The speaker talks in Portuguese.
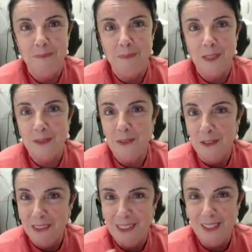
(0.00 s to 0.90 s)
para as
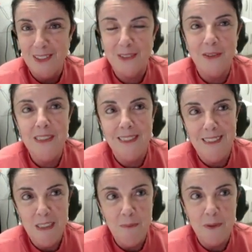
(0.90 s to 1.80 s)
novas gerações
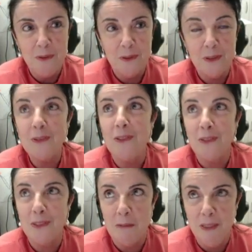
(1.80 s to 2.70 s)
aí, para os
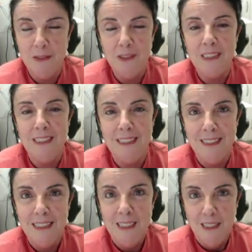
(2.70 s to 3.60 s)
nossos amigos
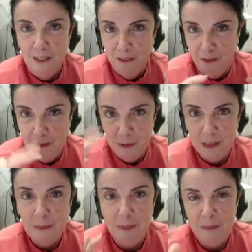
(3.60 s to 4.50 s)
que vão
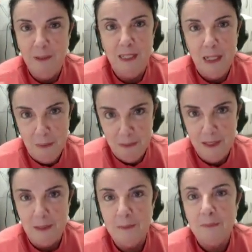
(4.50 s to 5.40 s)
se preparar
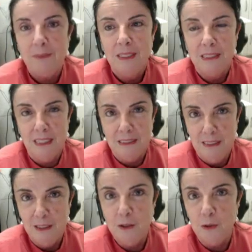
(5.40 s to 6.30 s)
para
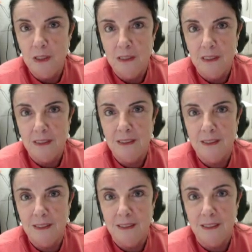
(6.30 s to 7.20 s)
trazer todas
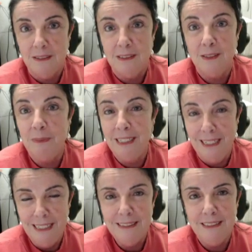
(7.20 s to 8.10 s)
as, as
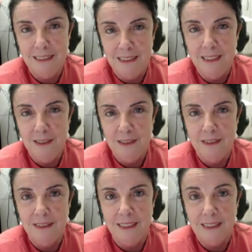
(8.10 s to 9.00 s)
benesses, né,
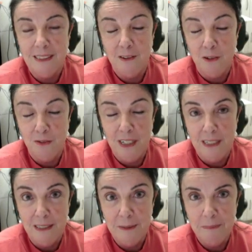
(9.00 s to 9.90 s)
dessa nova
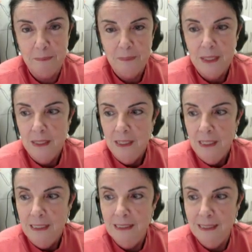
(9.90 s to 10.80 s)
era.
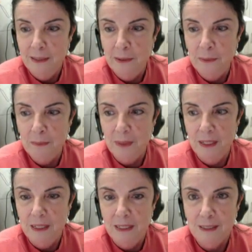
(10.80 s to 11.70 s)
Então,
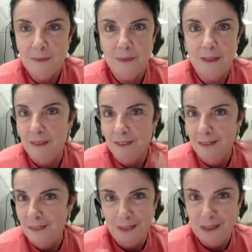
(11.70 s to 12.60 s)
é,
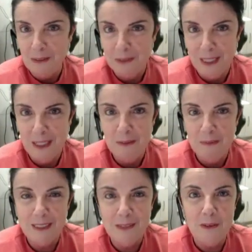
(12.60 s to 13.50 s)
estamos aqui
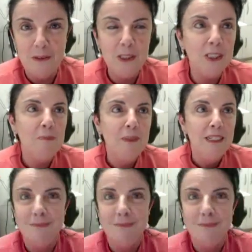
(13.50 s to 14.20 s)
começando hoje